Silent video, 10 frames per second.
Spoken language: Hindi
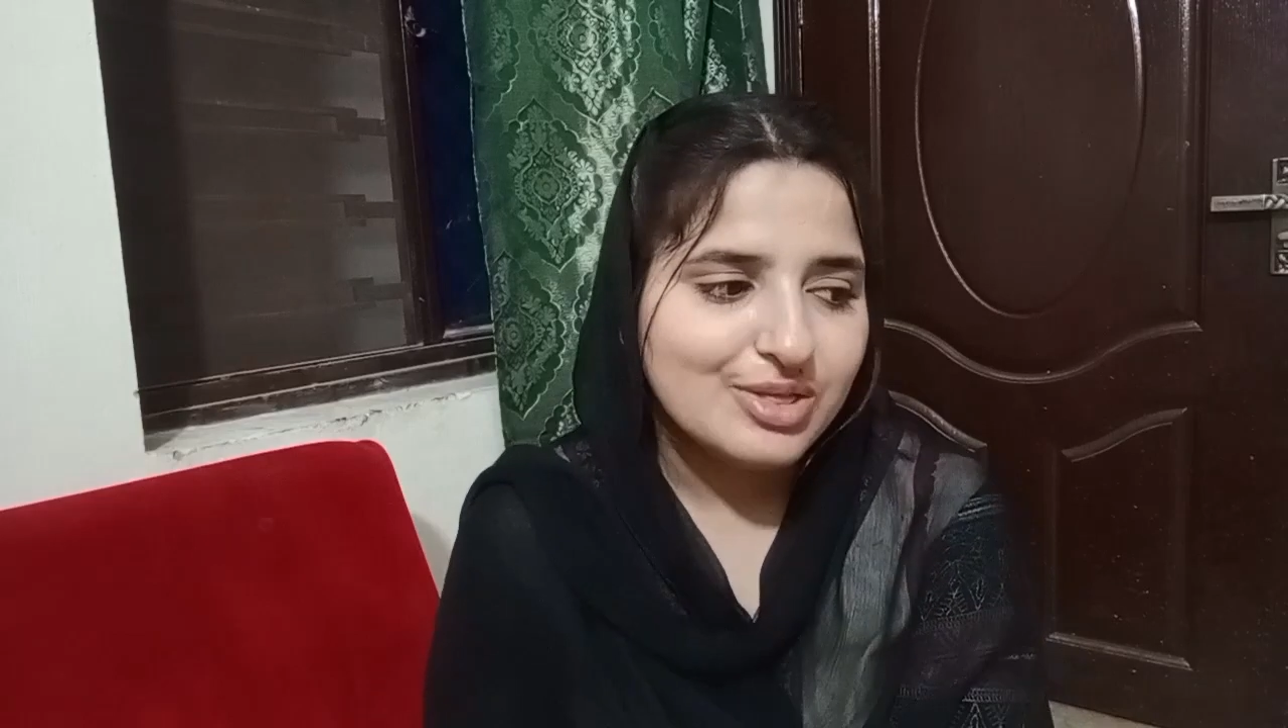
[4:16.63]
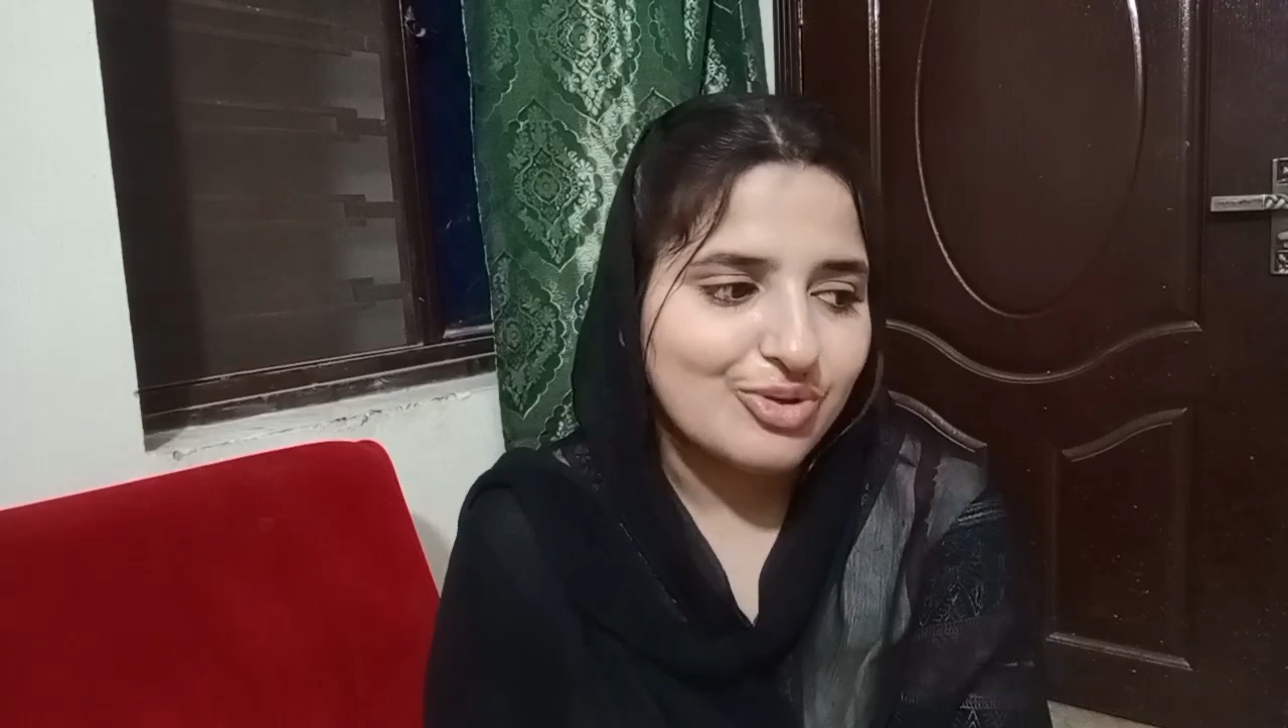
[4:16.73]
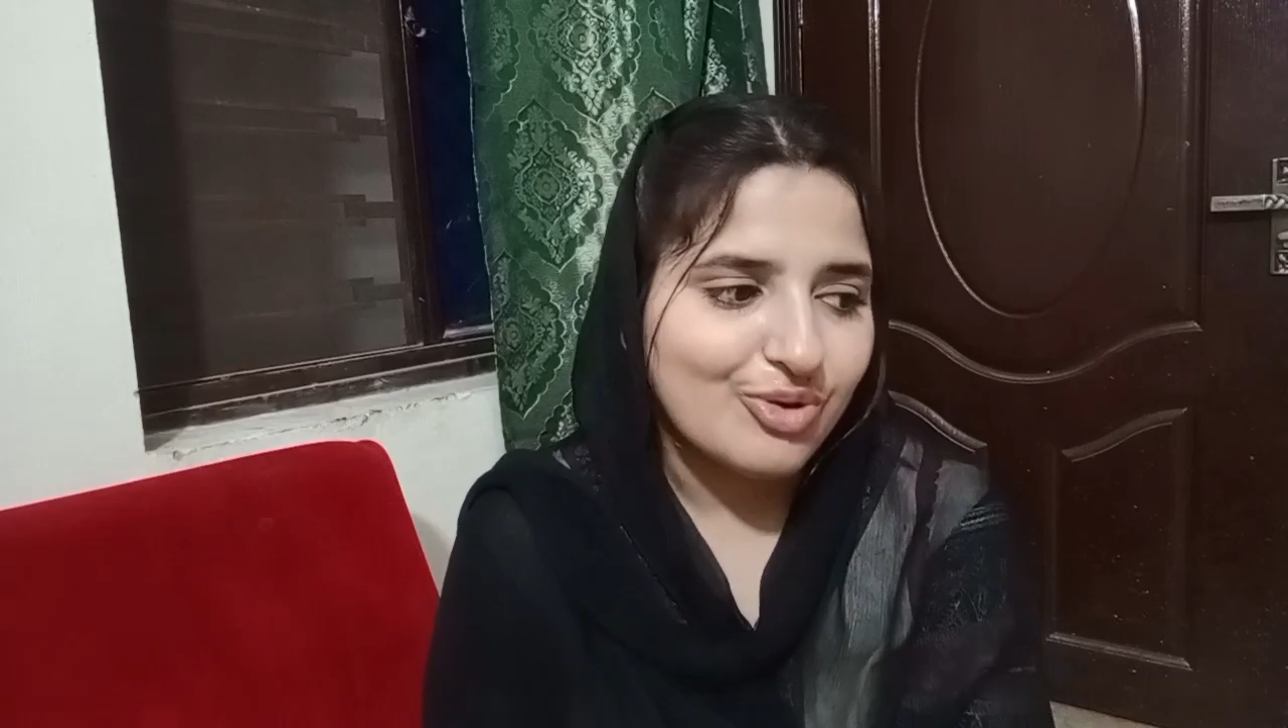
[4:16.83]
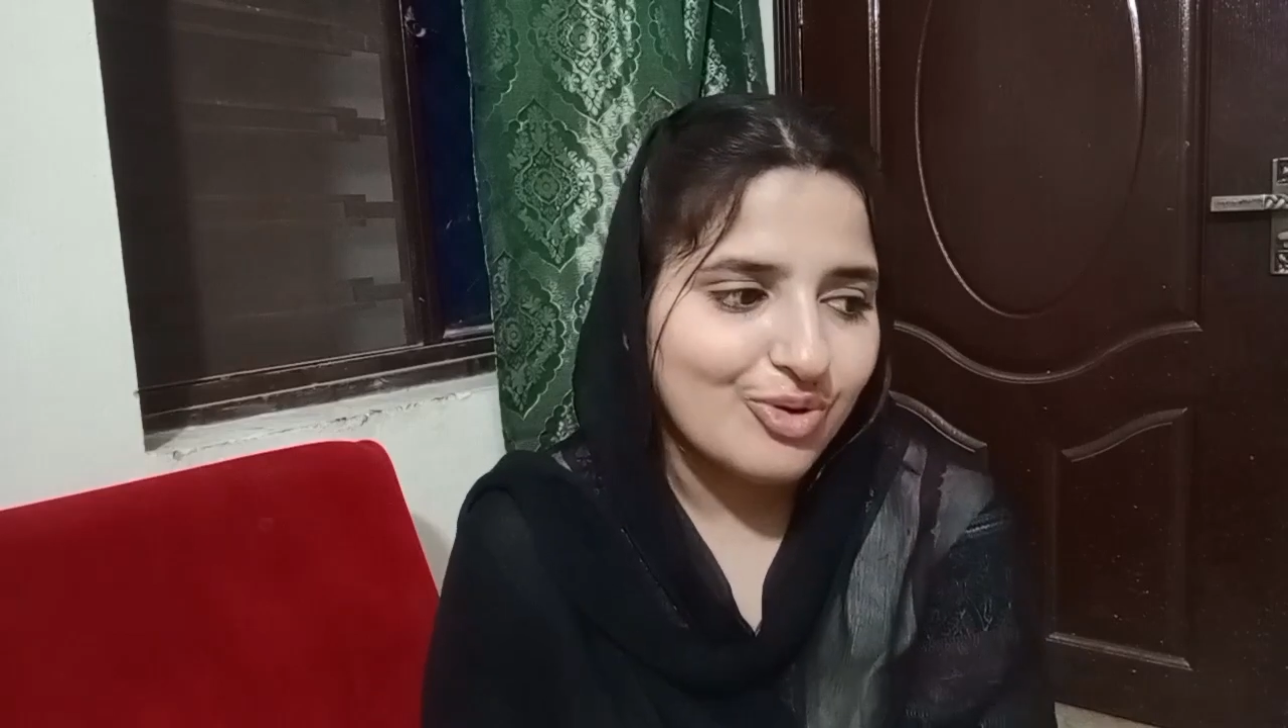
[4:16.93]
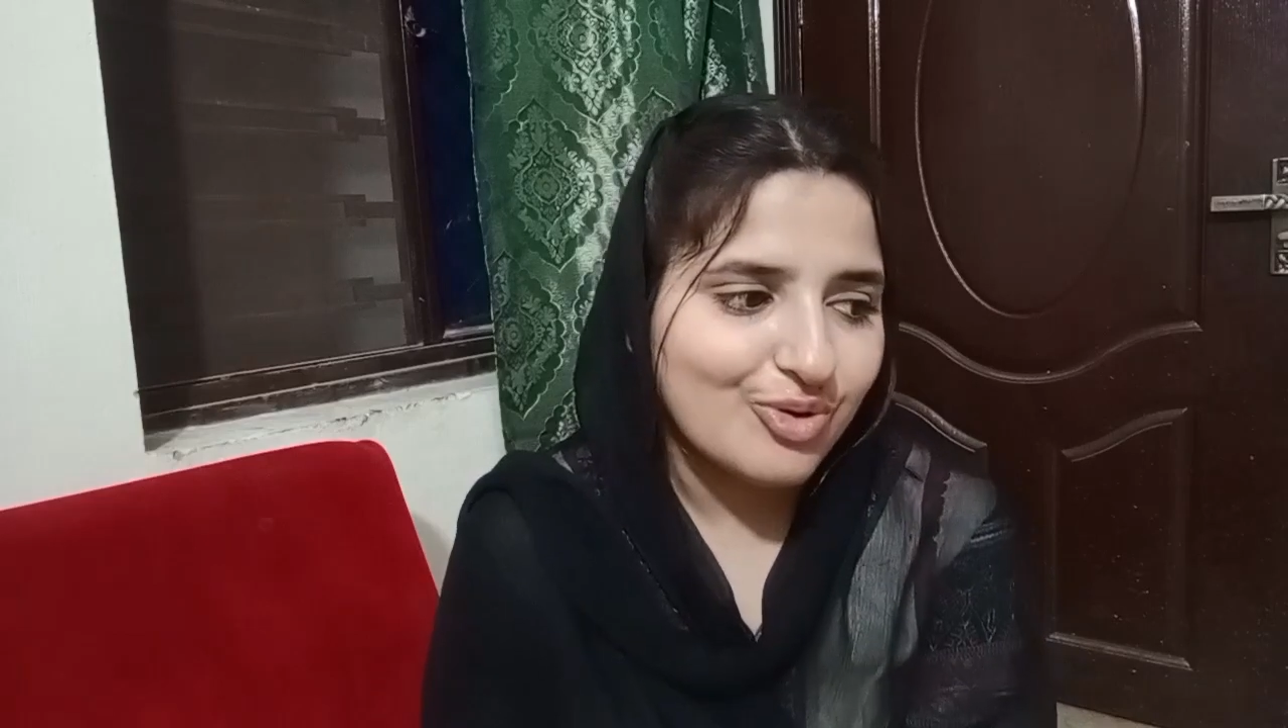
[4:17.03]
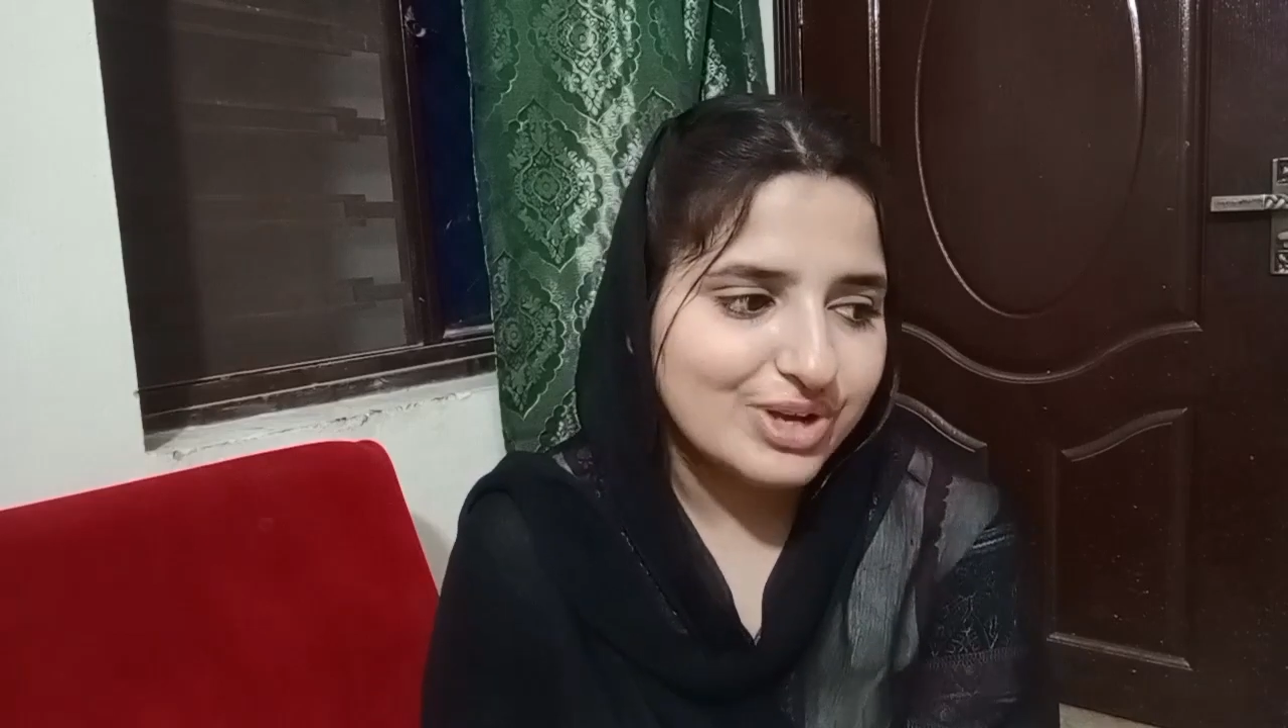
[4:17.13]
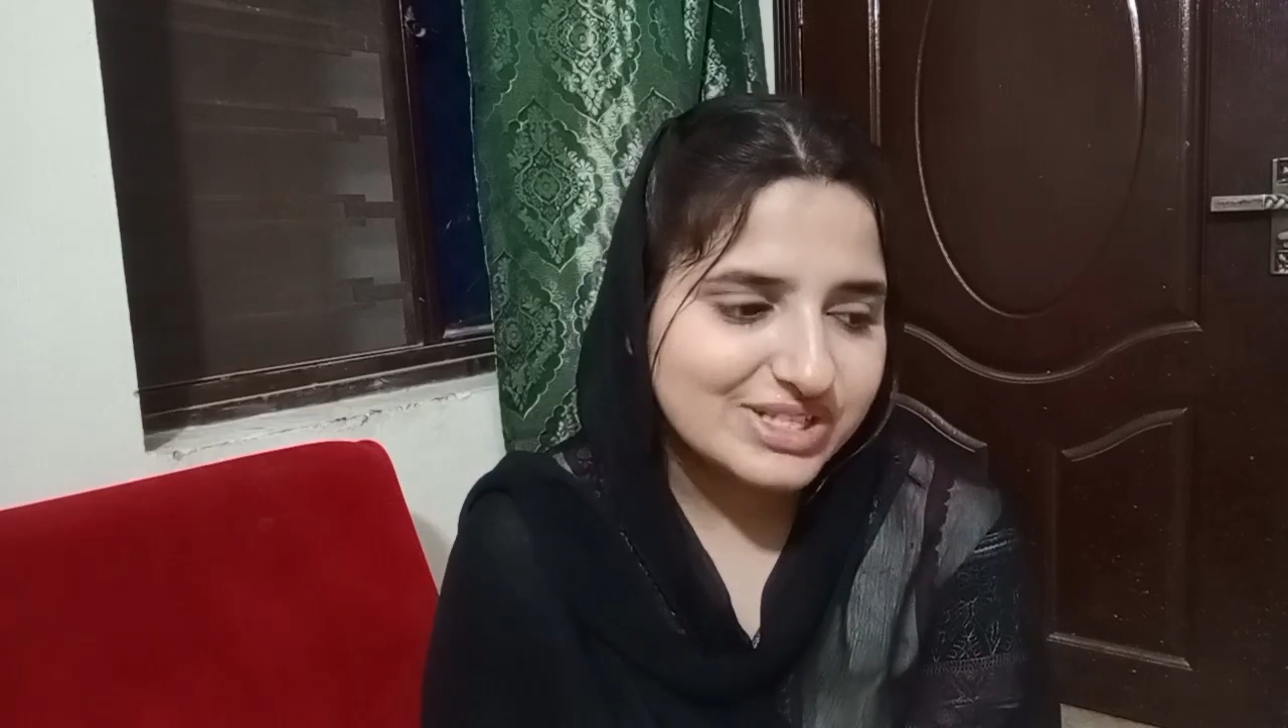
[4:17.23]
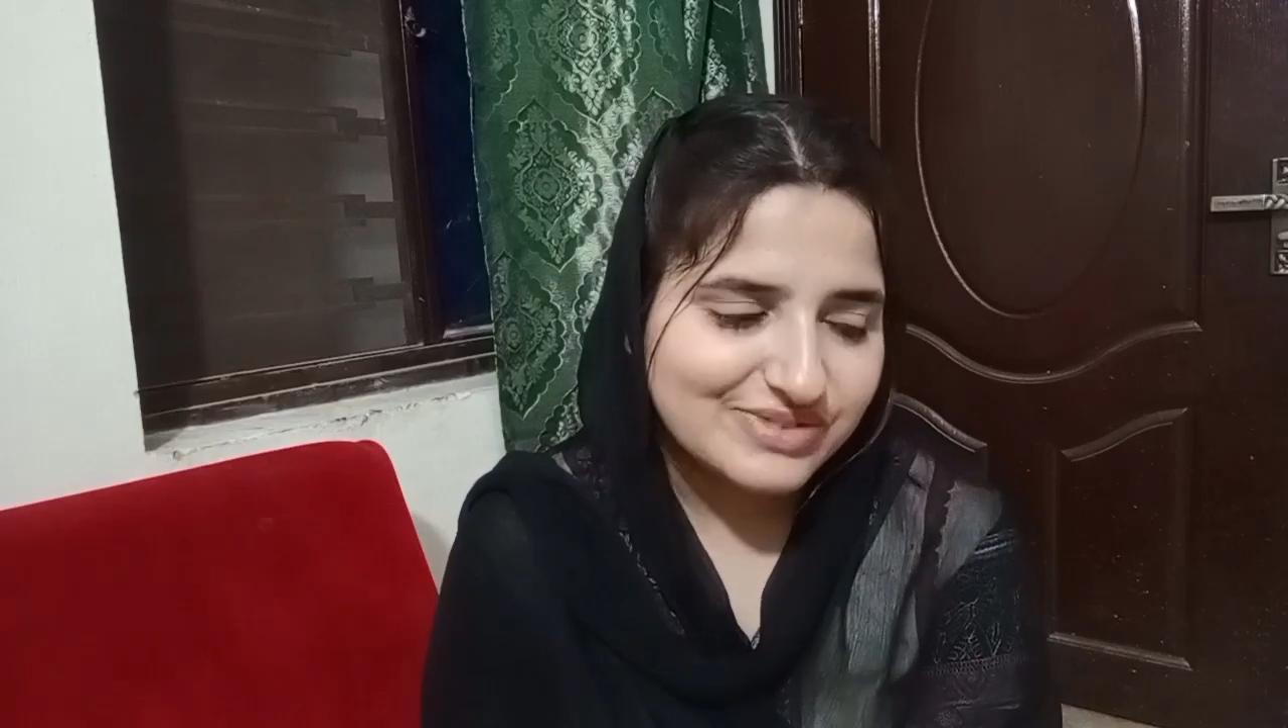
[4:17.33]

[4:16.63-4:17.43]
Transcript: तो इस